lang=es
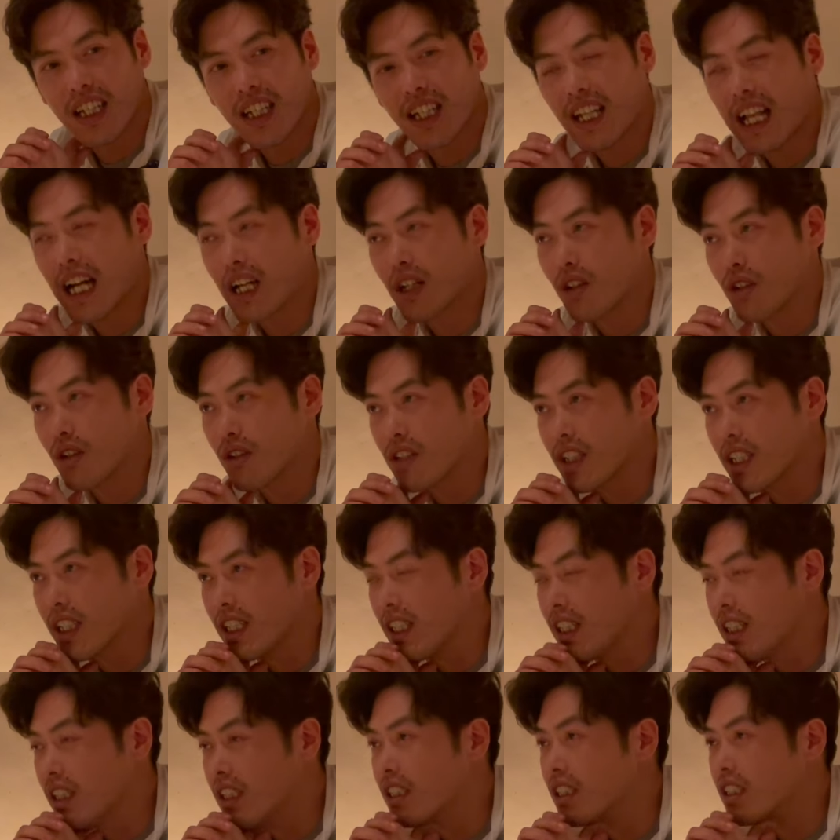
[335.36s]
La
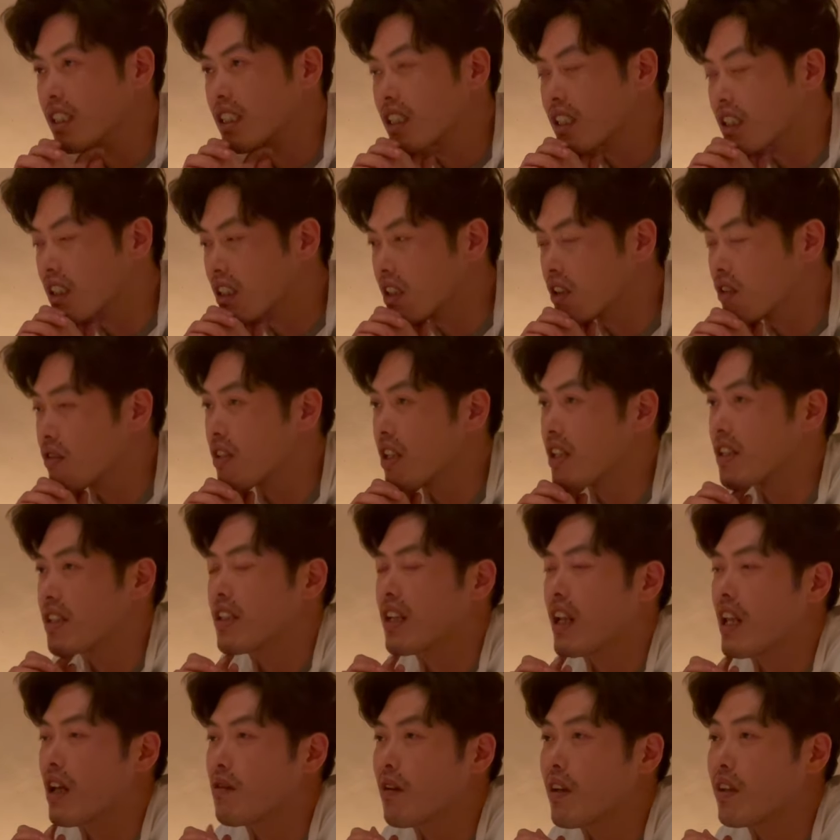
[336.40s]
Coroque con
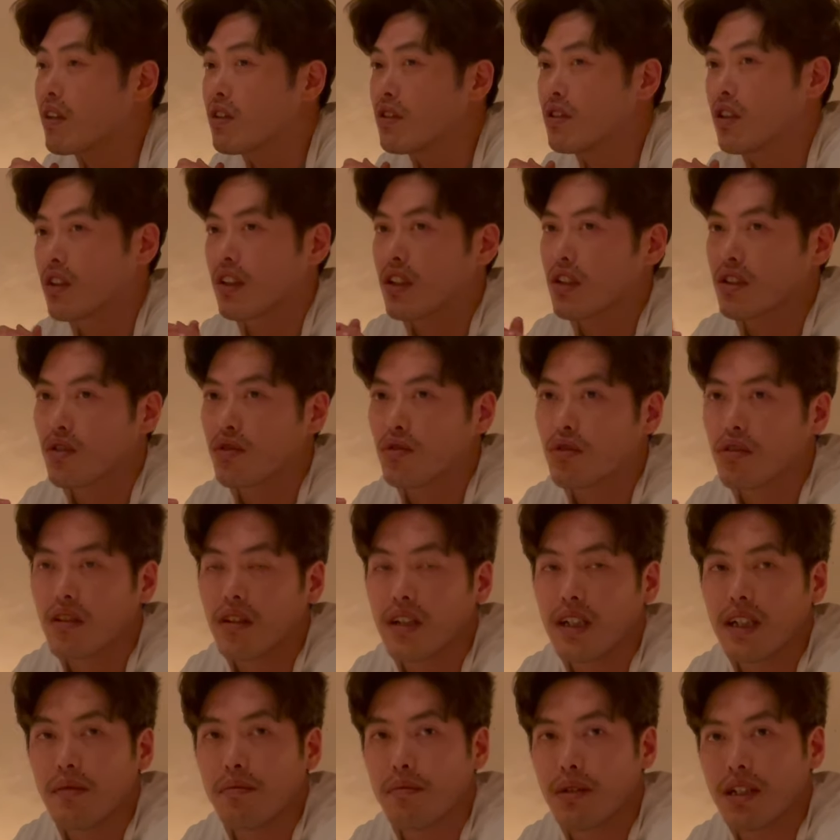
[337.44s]
cecina de guayo yo creo que es un
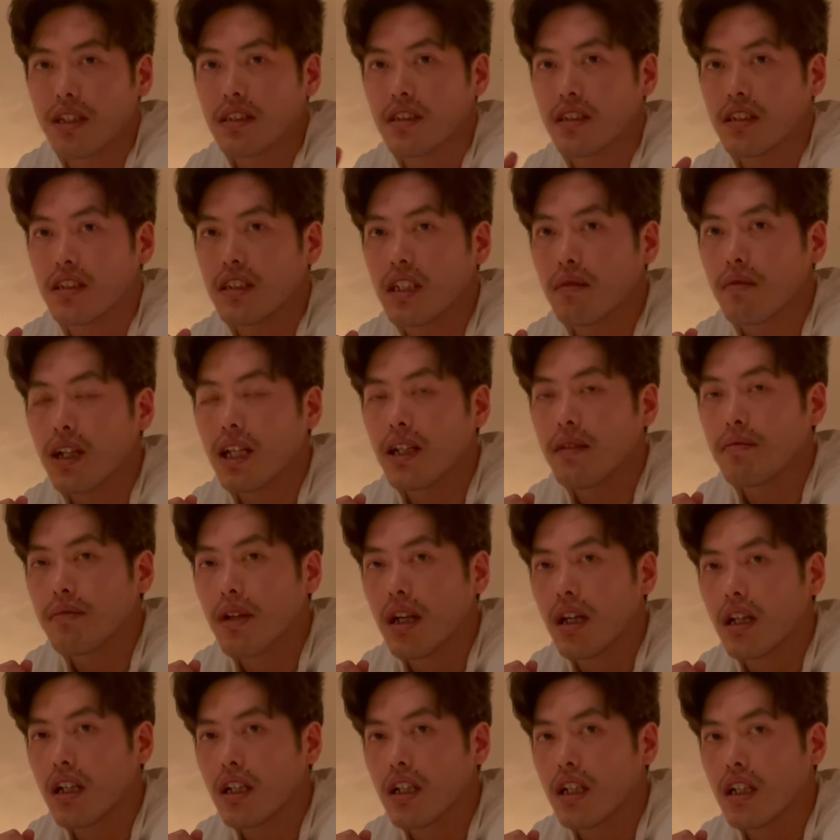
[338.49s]
imprescindible.
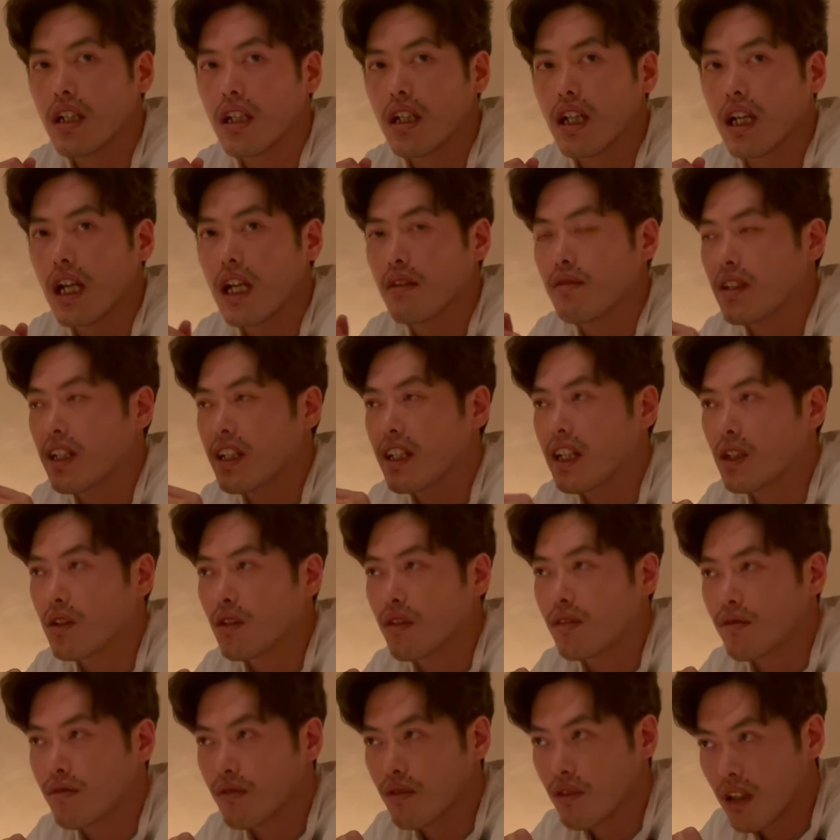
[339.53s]
El Viera
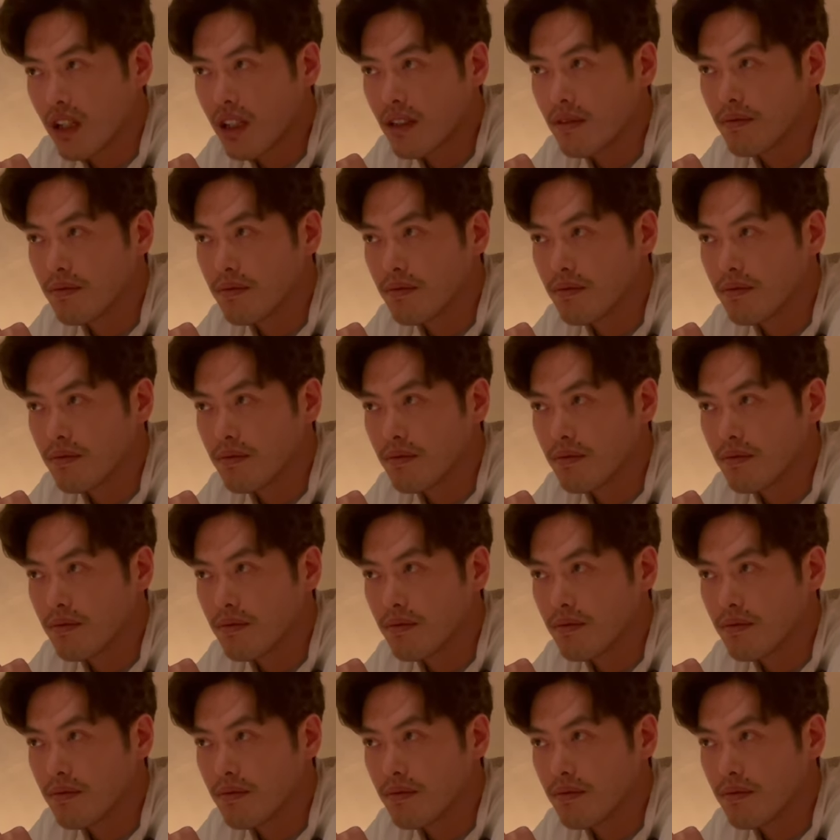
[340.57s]
con Foie.